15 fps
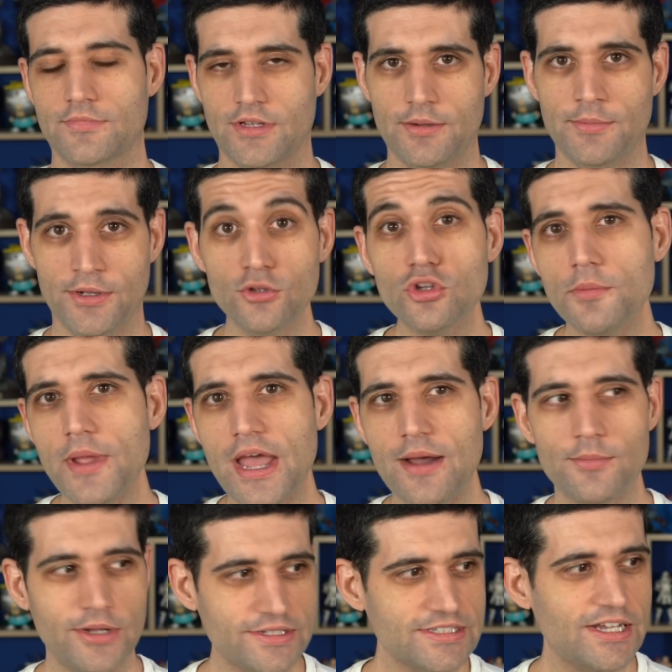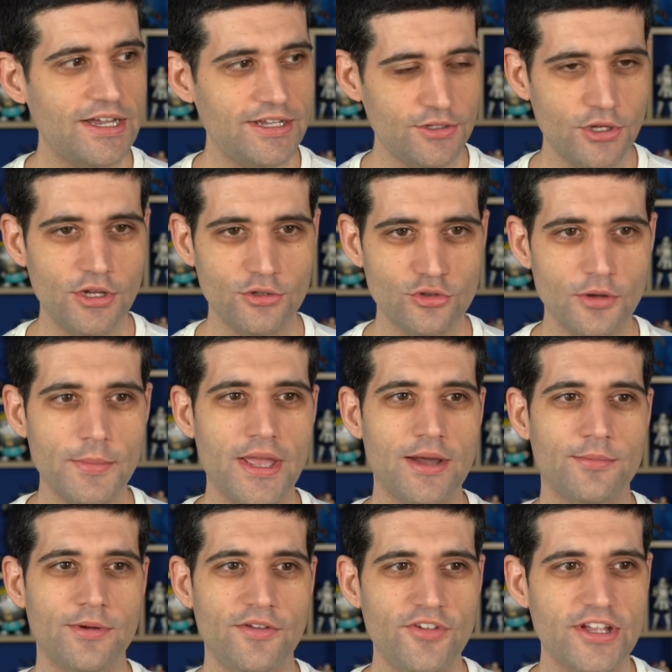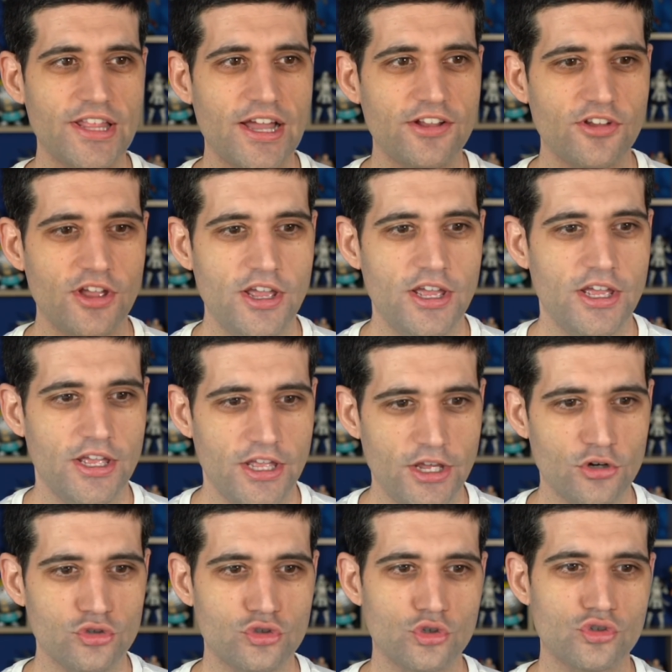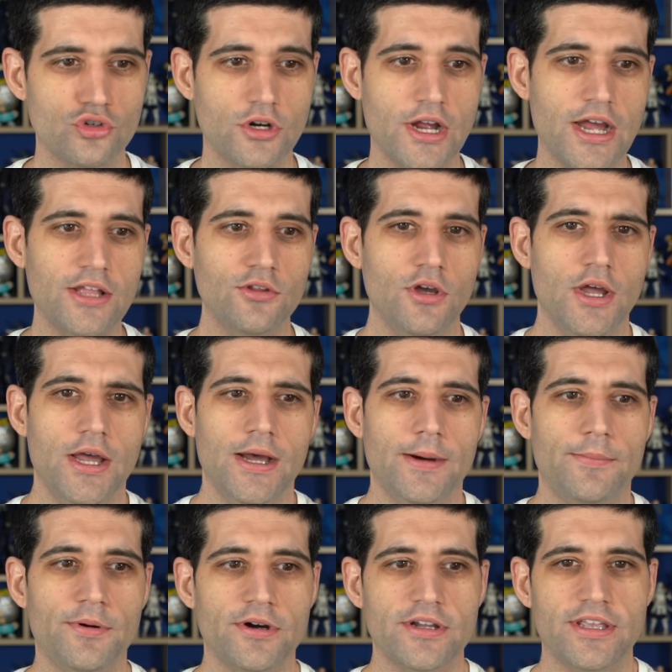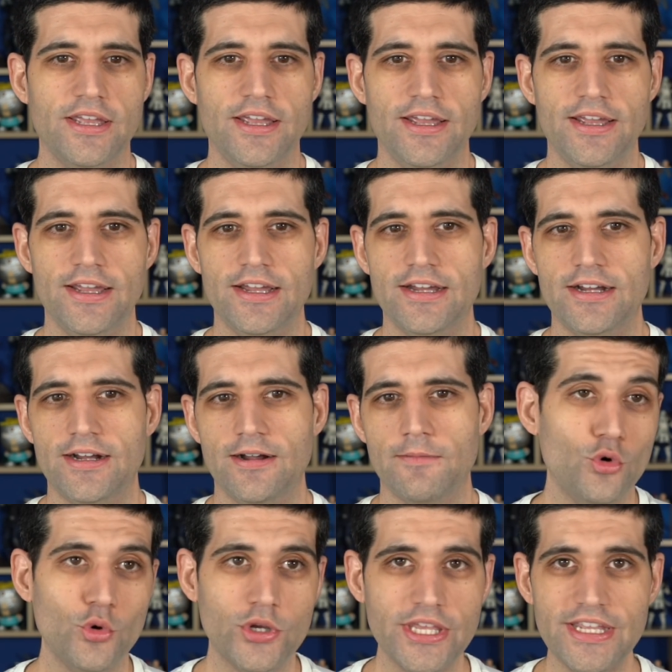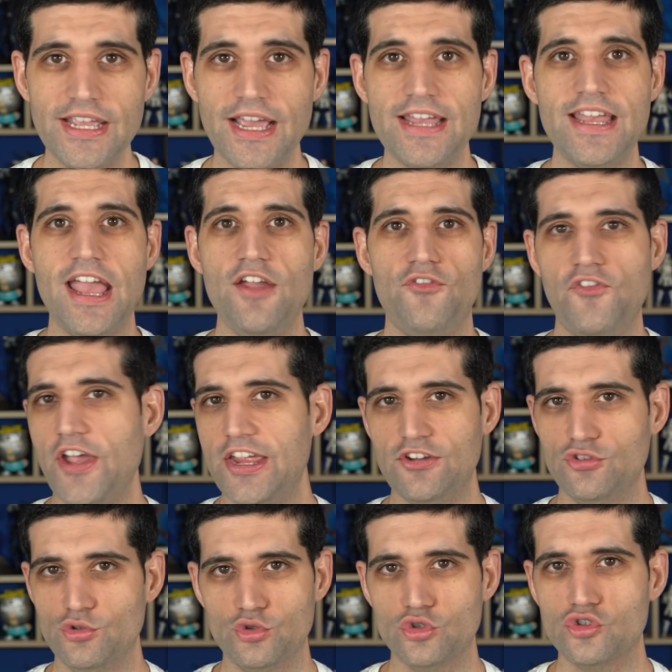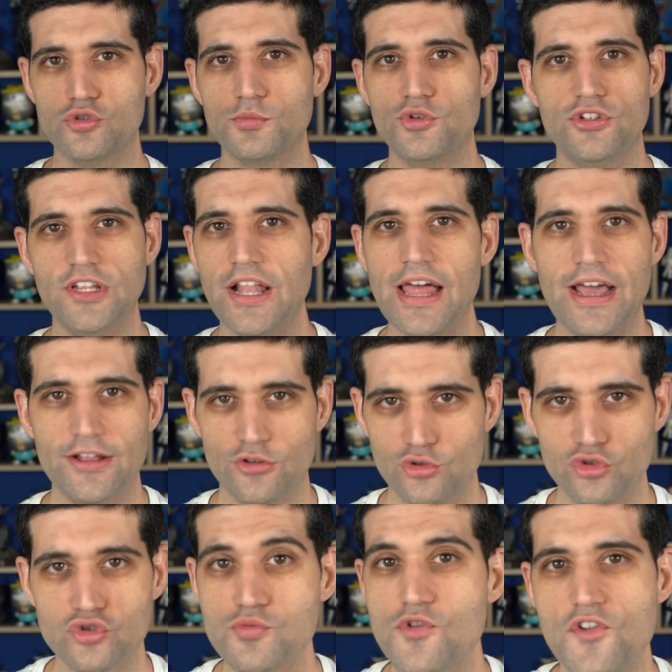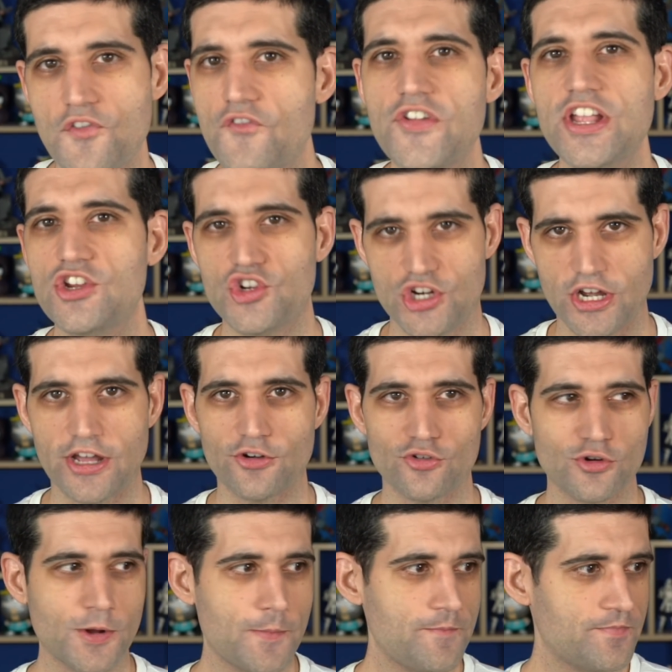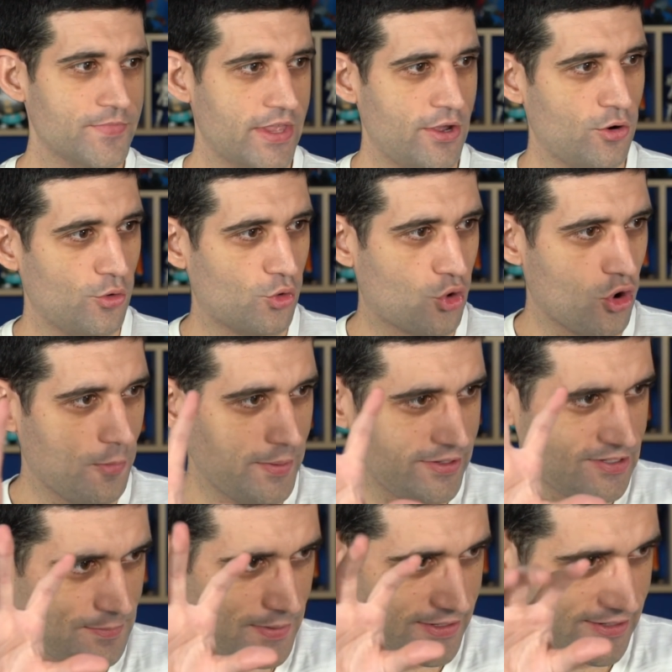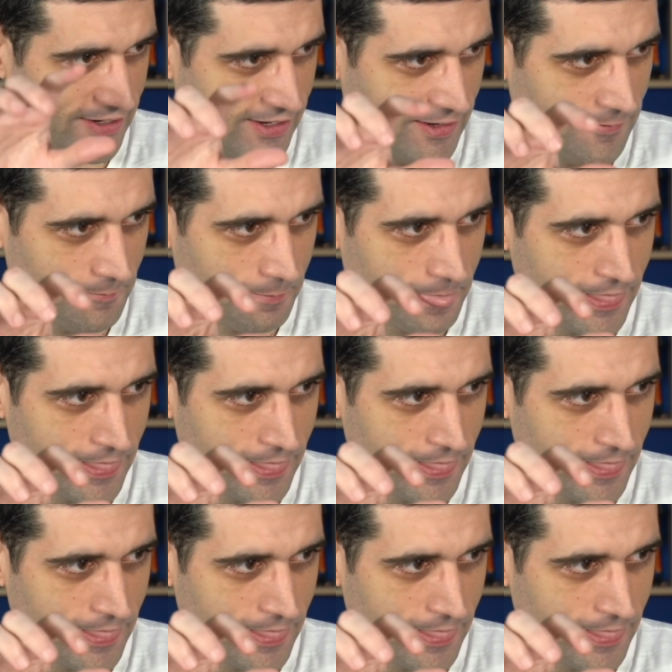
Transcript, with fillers: É, mas eu tô mesmo, é, eu, eu tô mesmo, é verdade. Eu estou chocado porque ah, o que, que a EA fez nos últimos, sei lá, nos últimos 20 anos? Eu compro essa empresa aqui,